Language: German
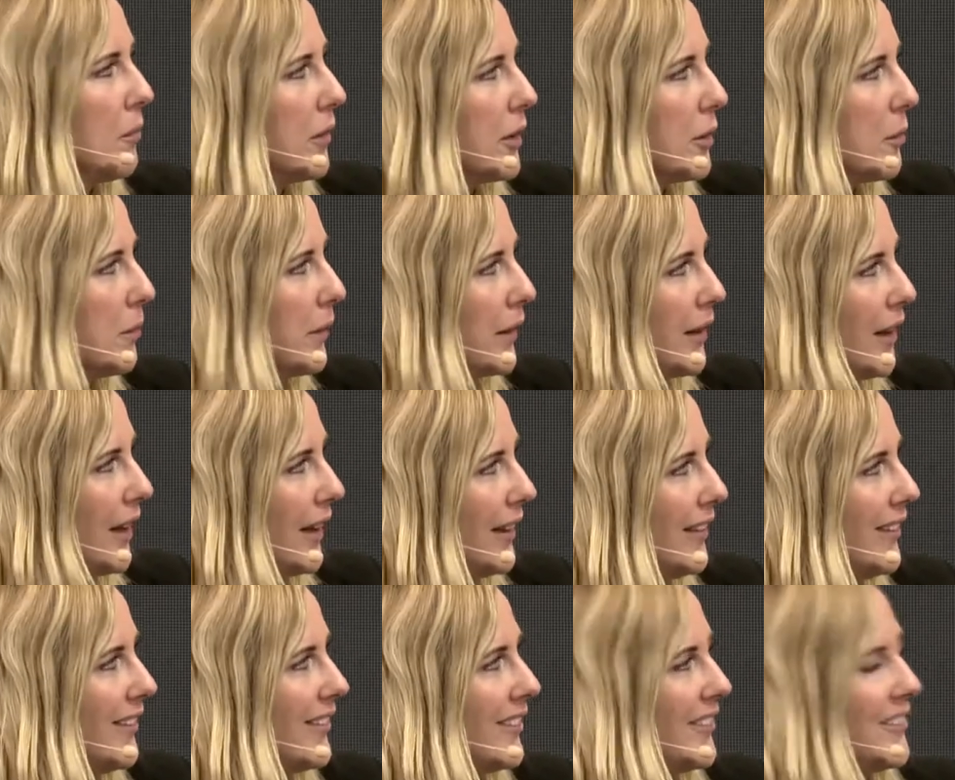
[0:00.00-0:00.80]
nicht
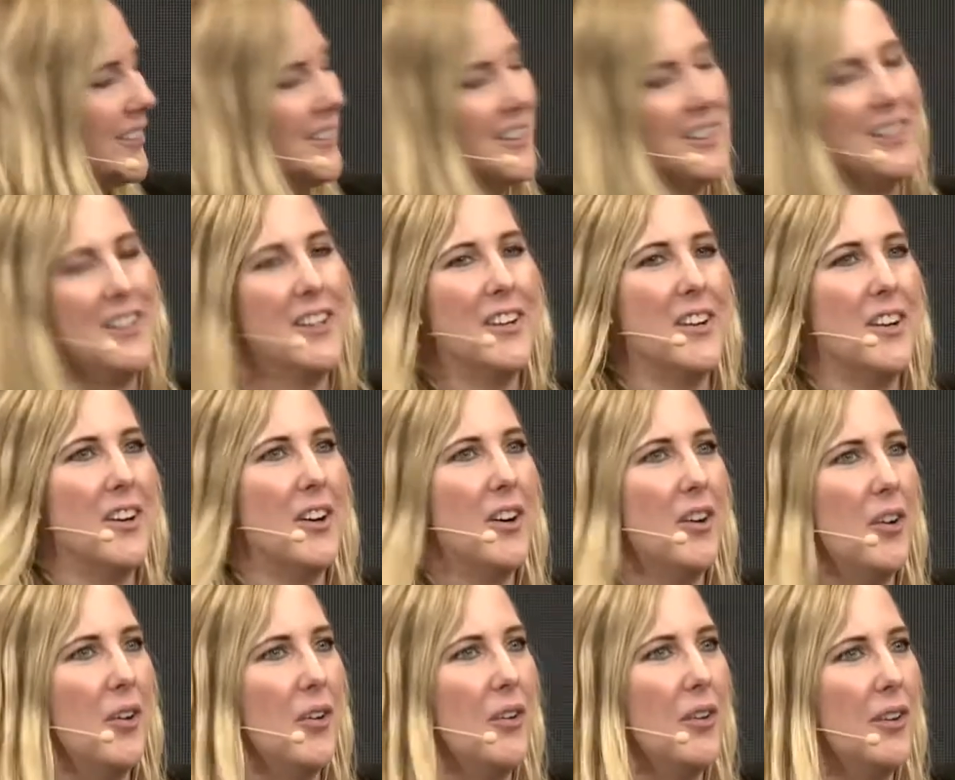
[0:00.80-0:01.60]
bekannt.
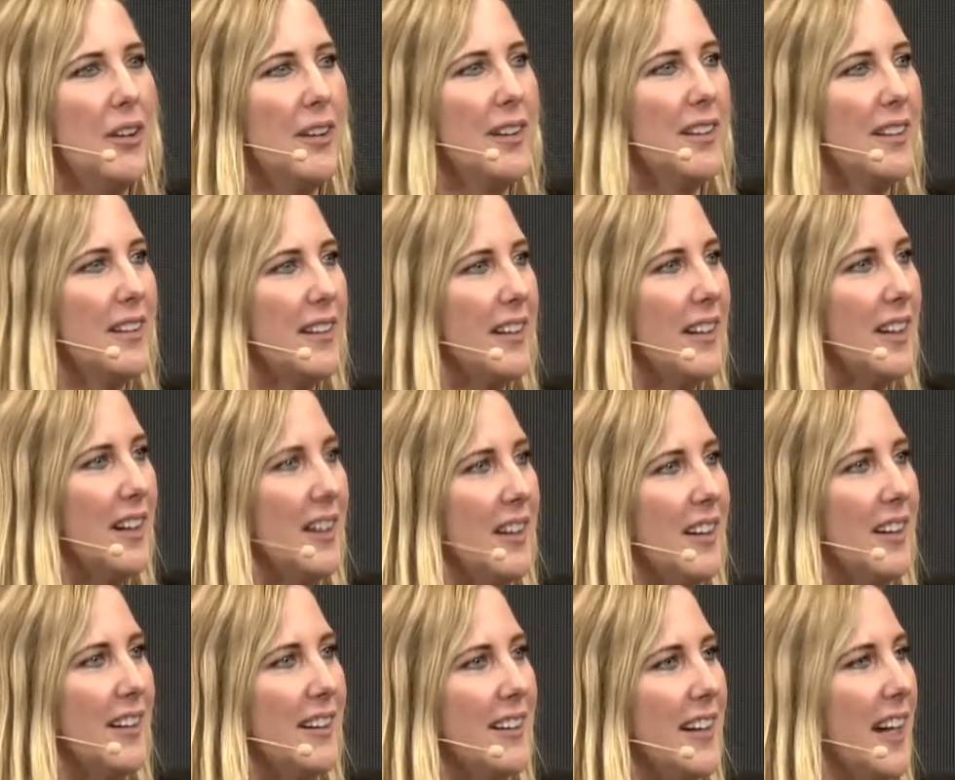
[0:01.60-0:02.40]
Und
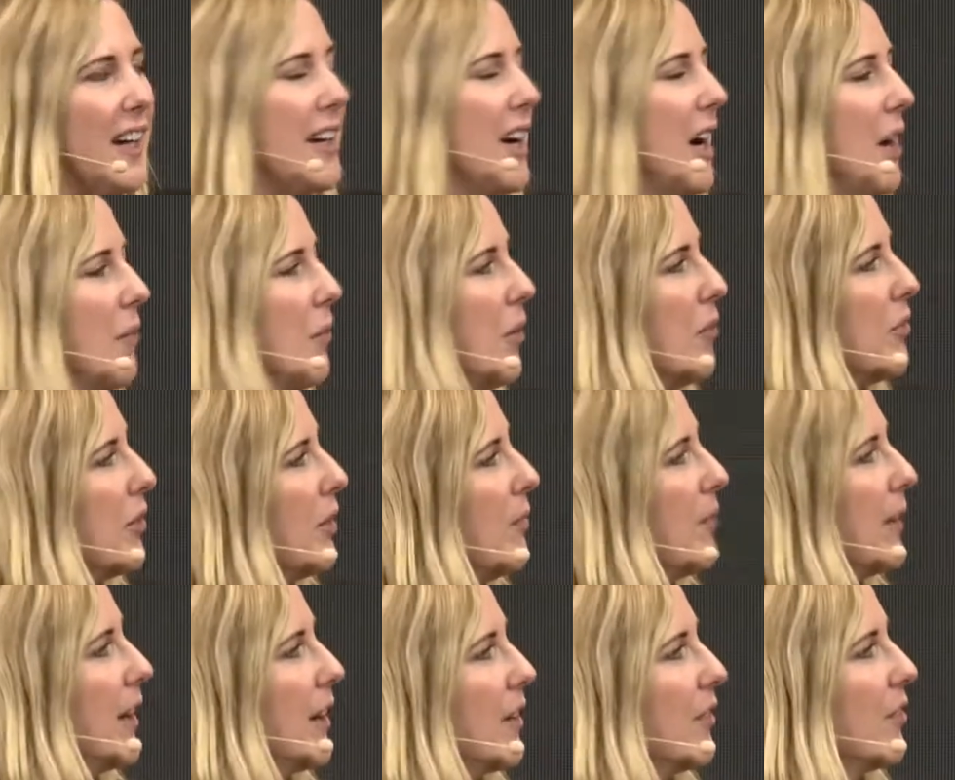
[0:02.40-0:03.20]
äh, da kam auf
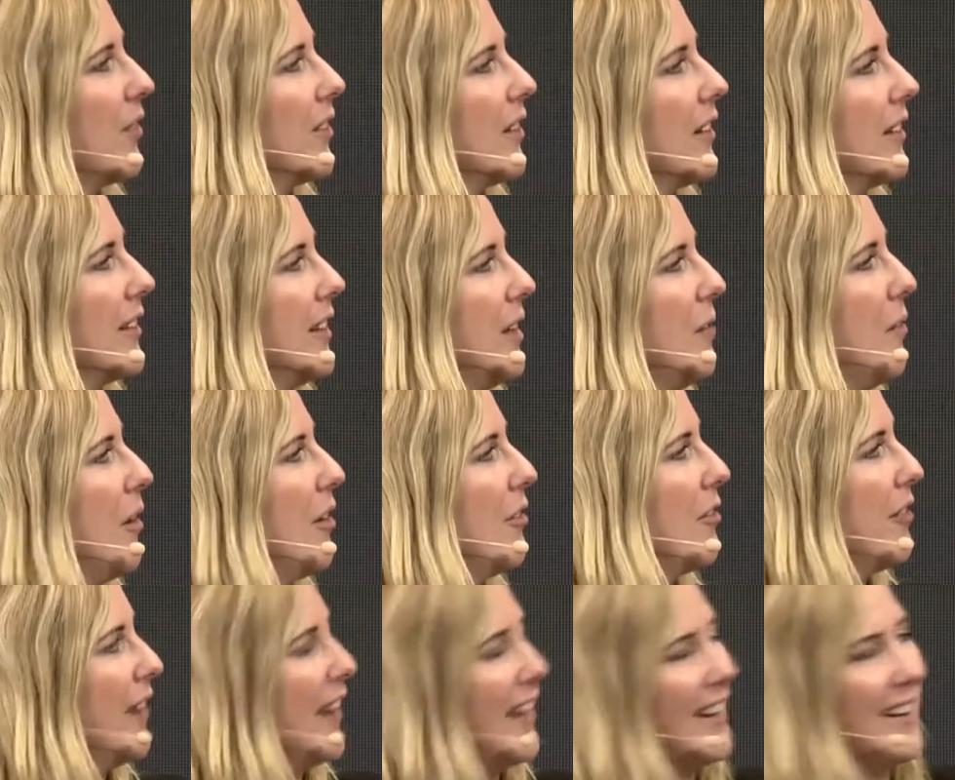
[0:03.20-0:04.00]
einmal das Thema
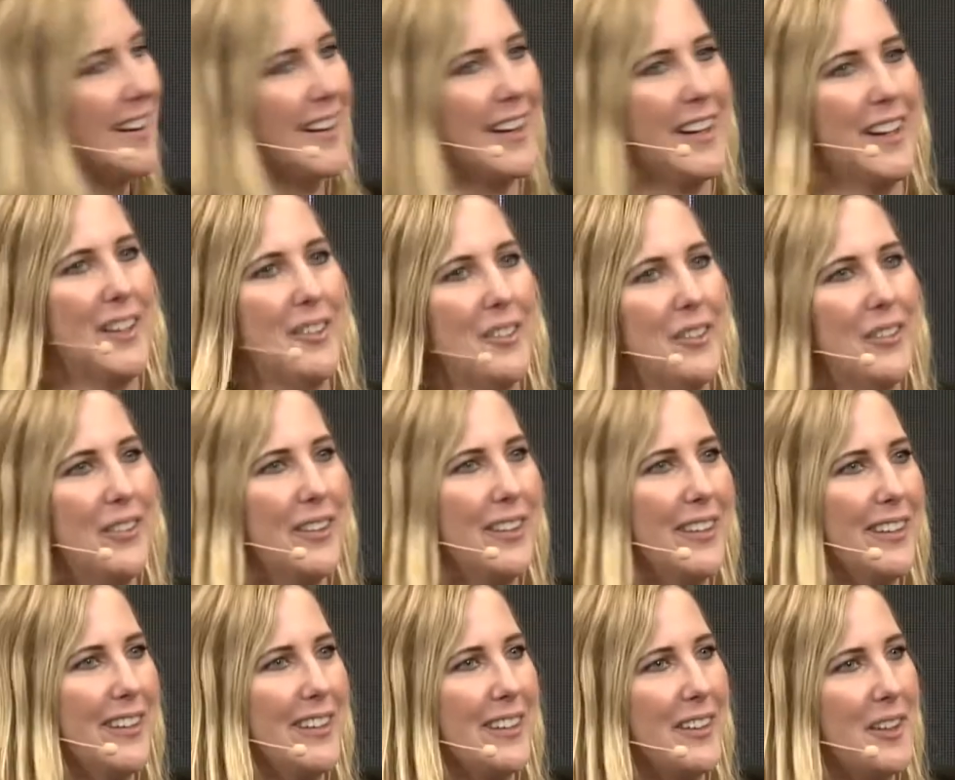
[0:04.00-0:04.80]
Fernsehen.
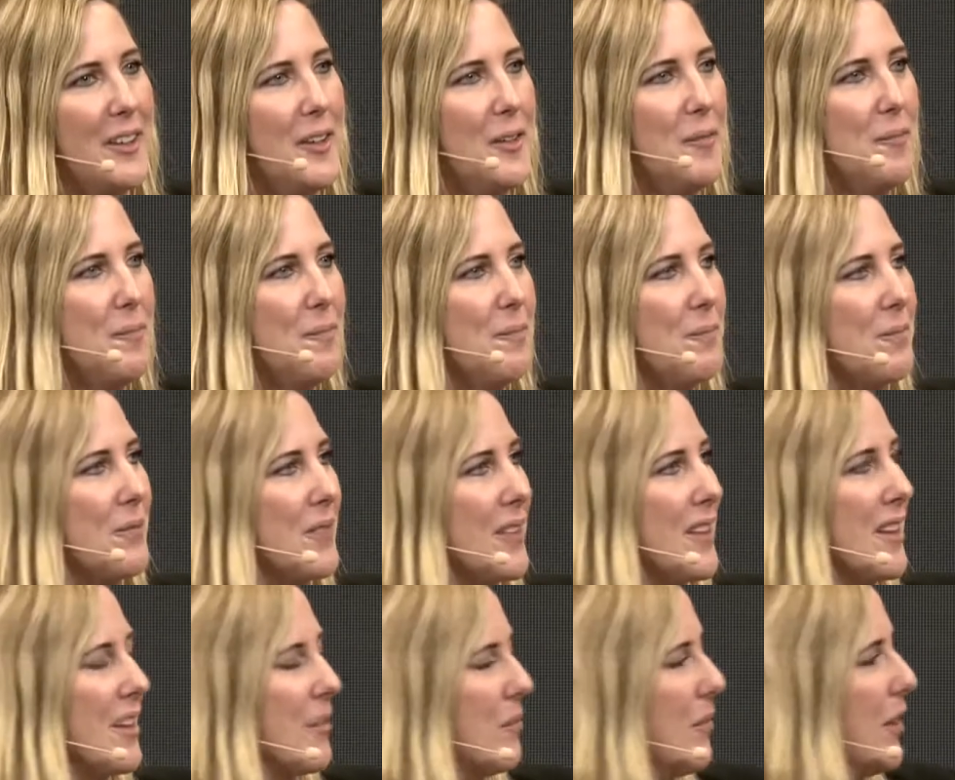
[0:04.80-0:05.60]
Und ähm,
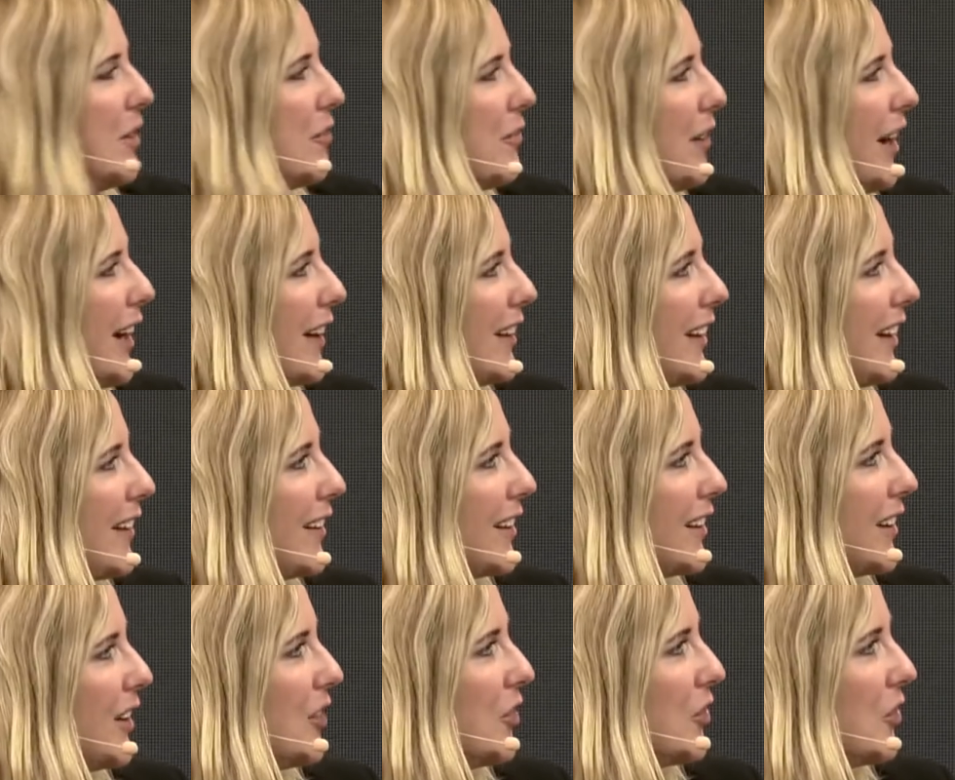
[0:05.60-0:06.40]
mein Vater hat
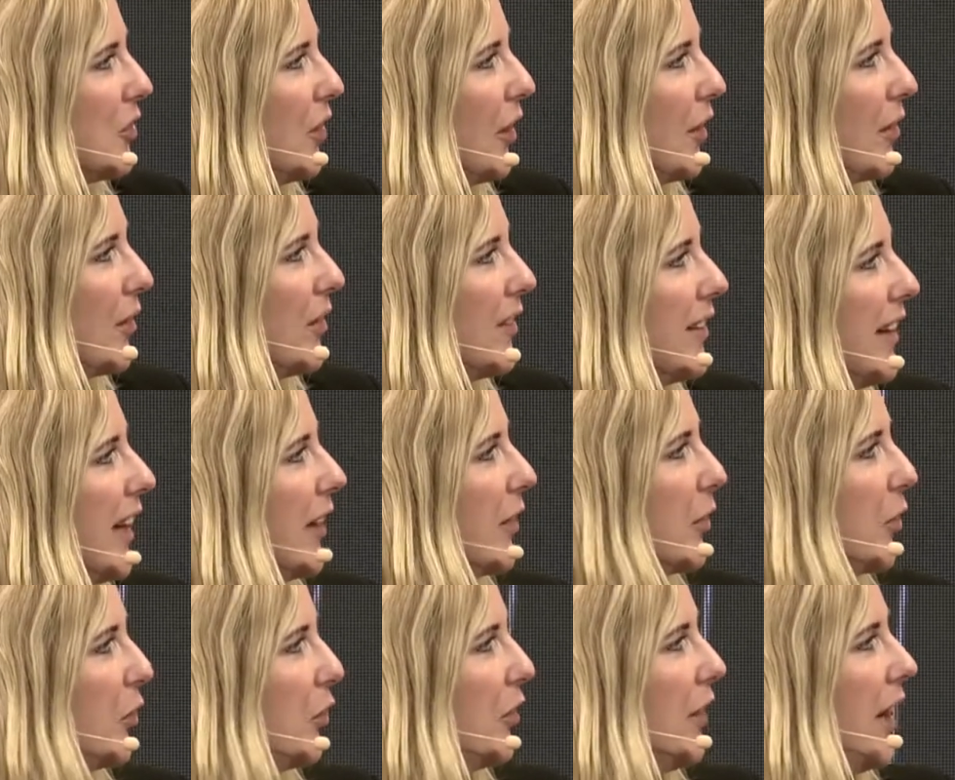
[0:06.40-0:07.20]
sich entschlossen,
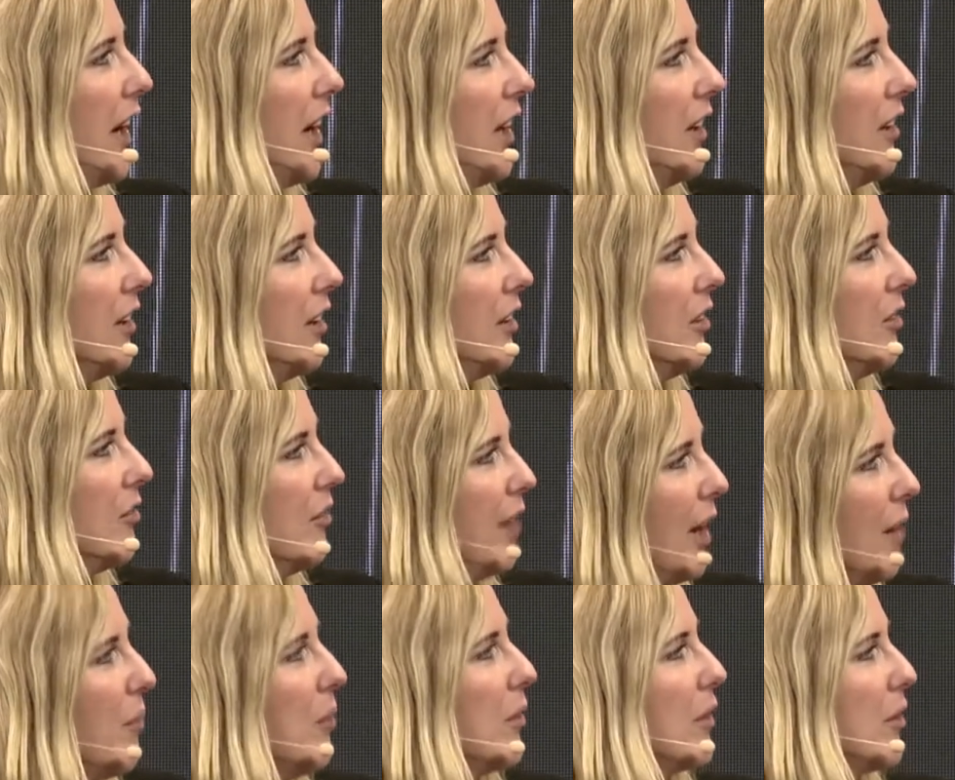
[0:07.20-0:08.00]
nationale
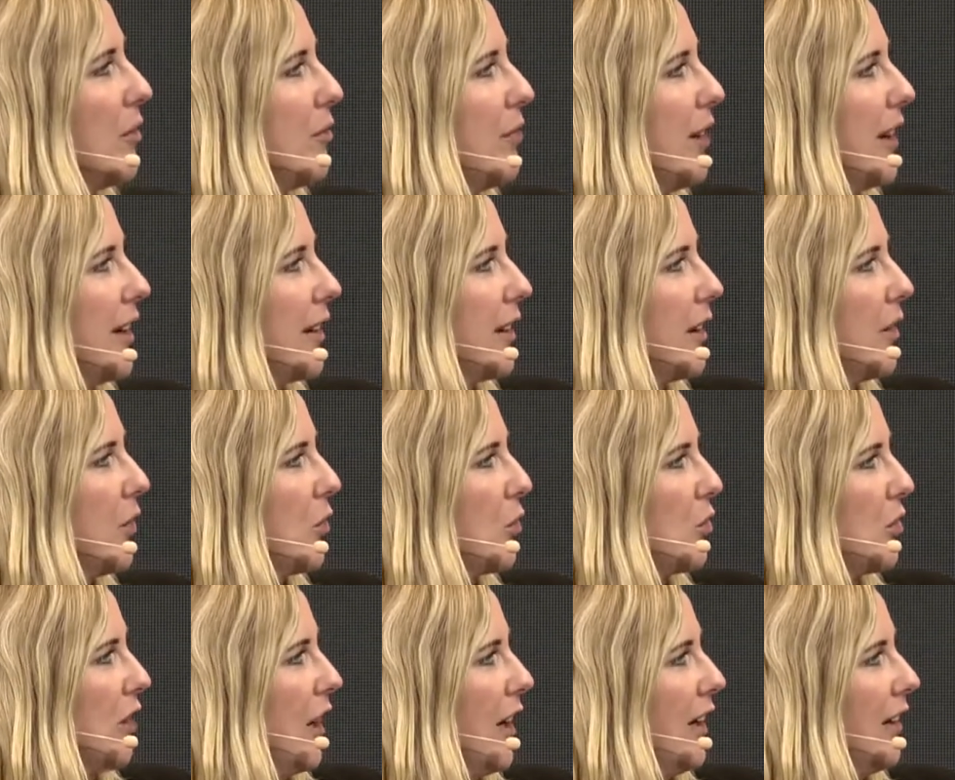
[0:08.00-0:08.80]
Werbung im Fernsehen zu
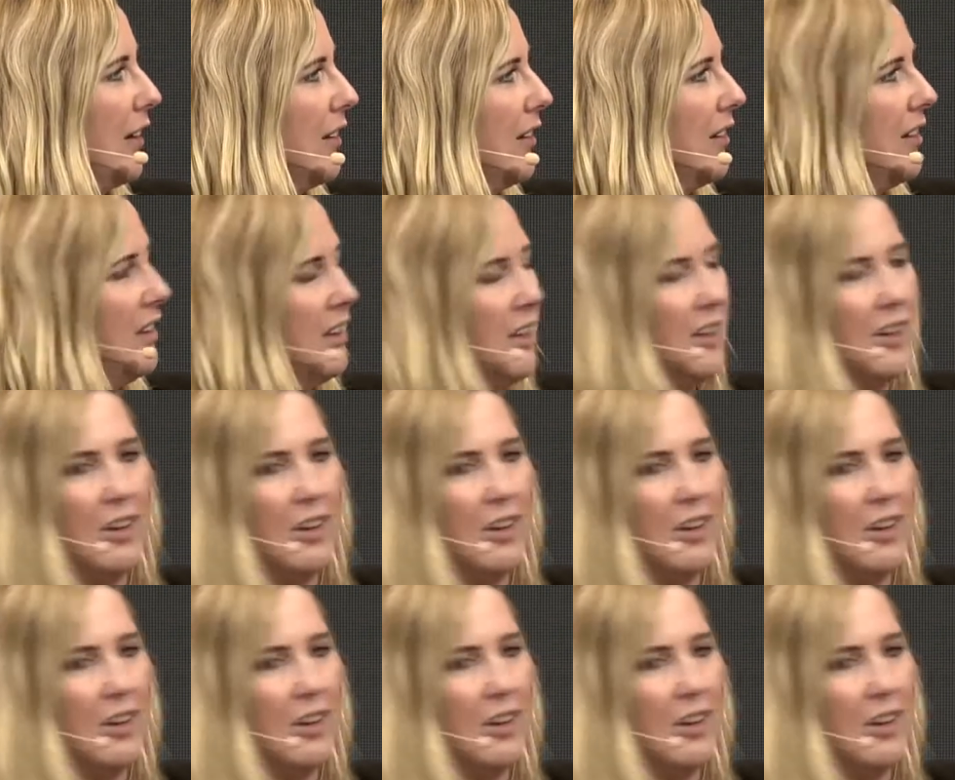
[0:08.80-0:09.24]
schalten.